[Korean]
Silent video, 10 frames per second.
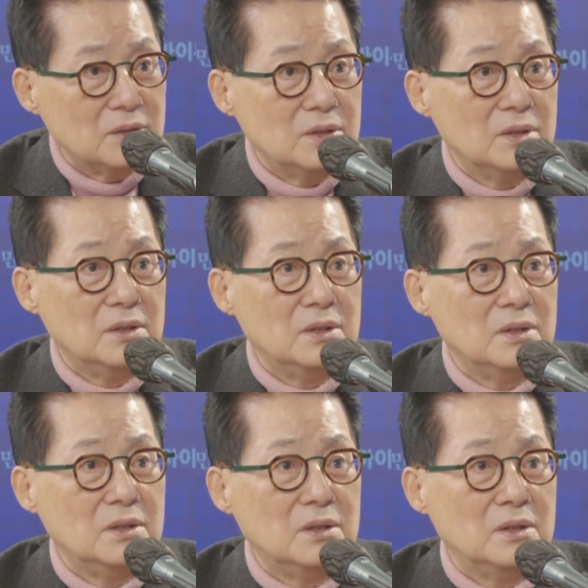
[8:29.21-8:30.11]
네.
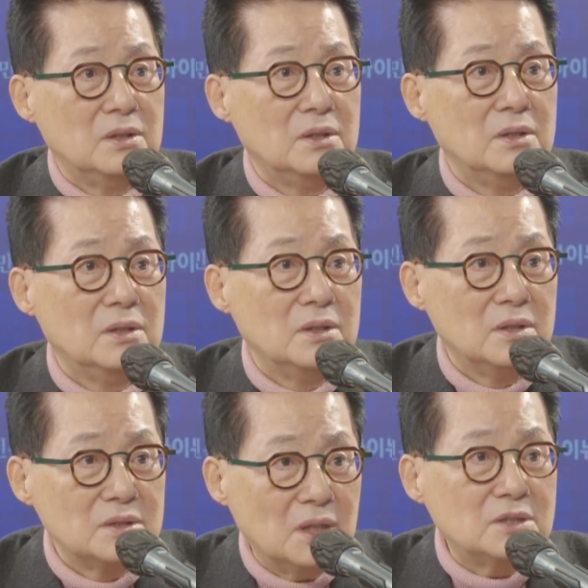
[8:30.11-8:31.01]

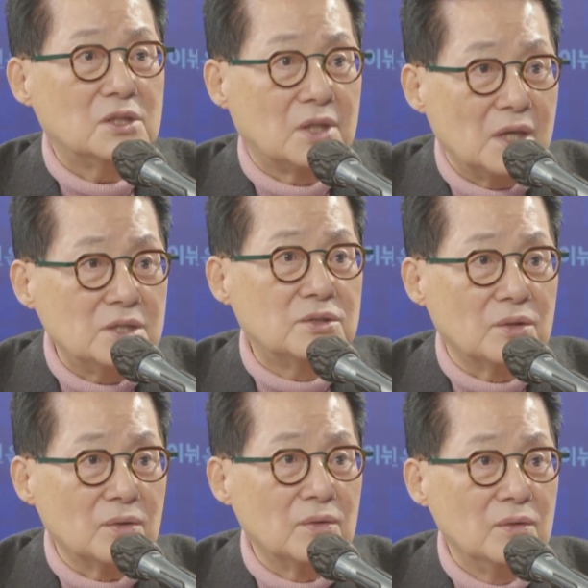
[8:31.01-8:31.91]
창설돼 있어요.
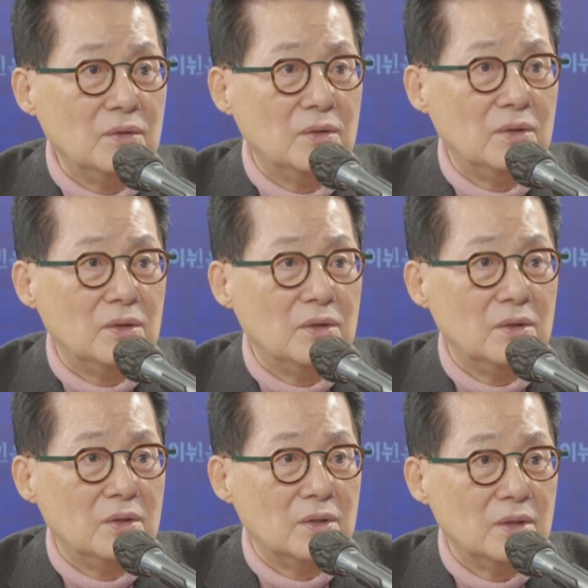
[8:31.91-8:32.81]
2,500.
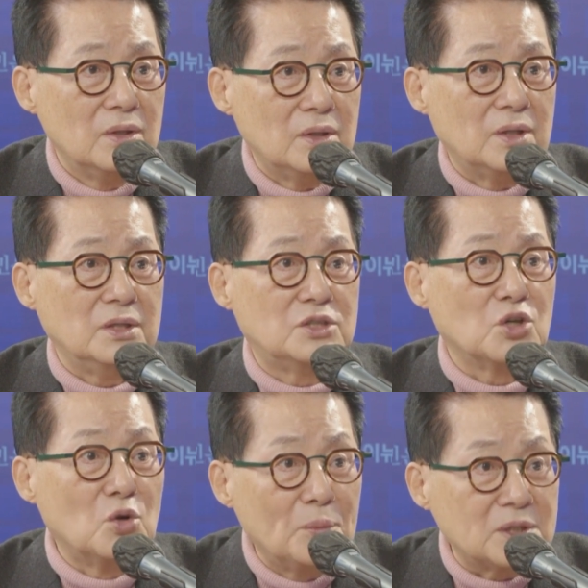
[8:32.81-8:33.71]
예,
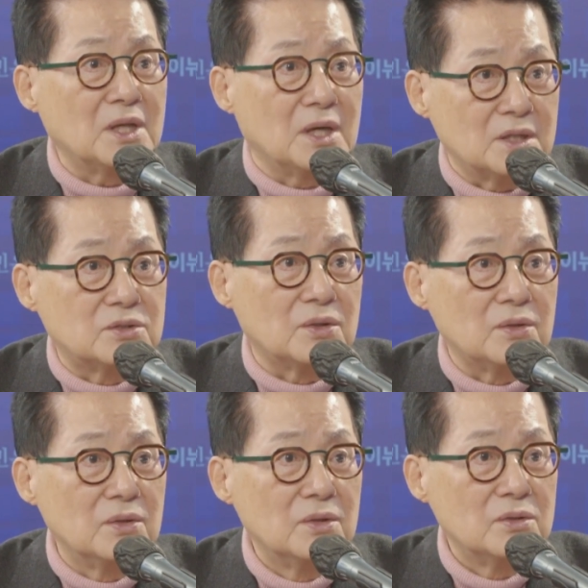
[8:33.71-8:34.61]
2,500대나 있어요.
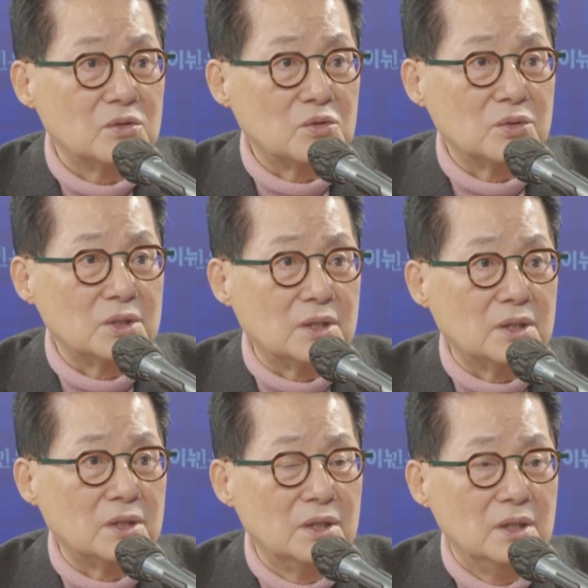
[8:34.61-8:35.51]
네.
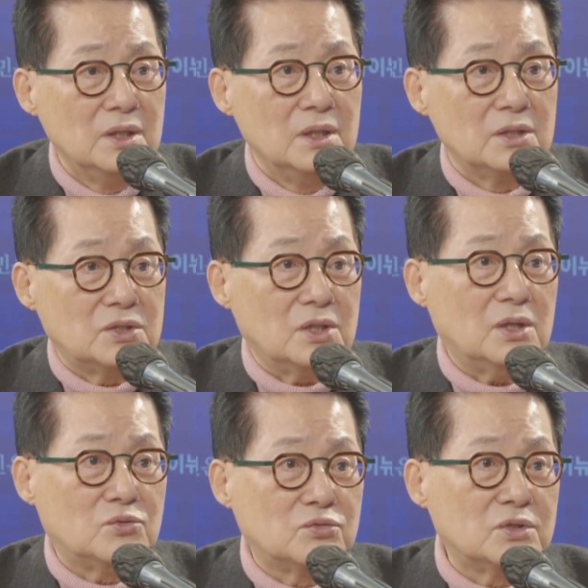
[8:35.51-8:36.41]
드론이 제가
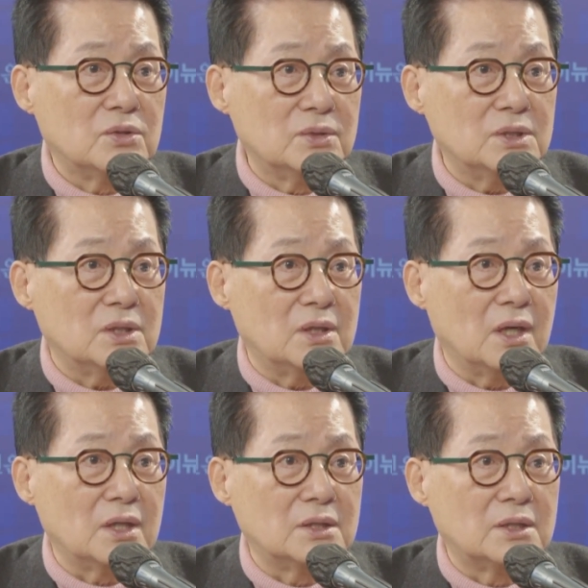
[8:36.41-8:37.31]
국정원장을
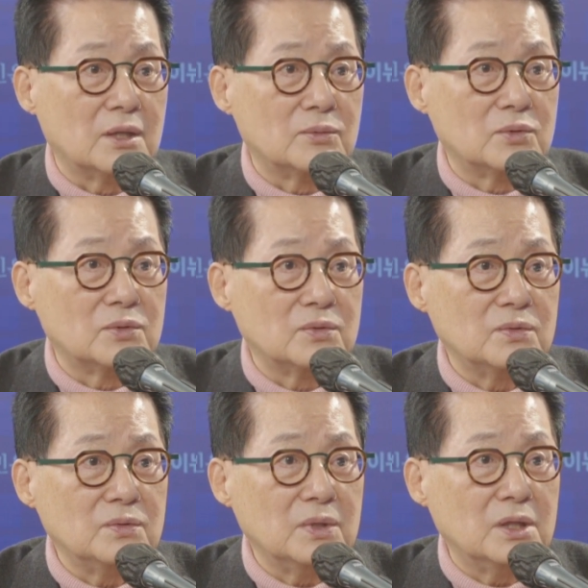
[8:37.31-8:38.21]
했기
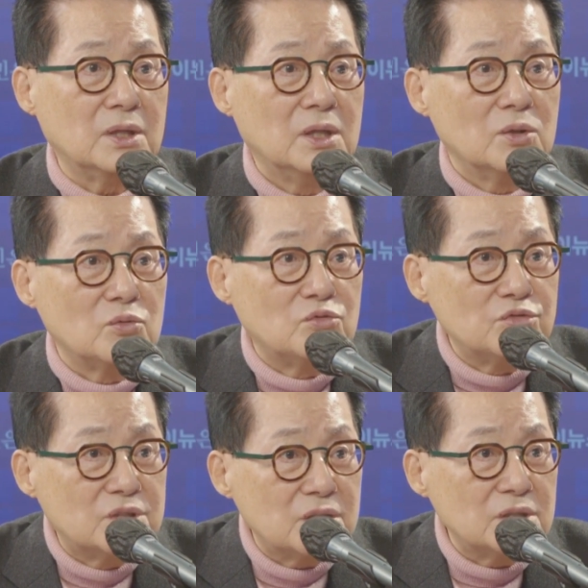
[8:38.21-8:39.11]
때문에
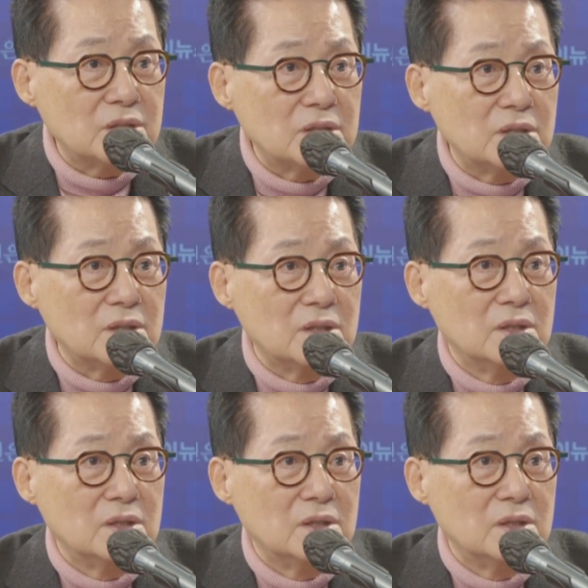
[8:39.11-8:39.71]
구체적인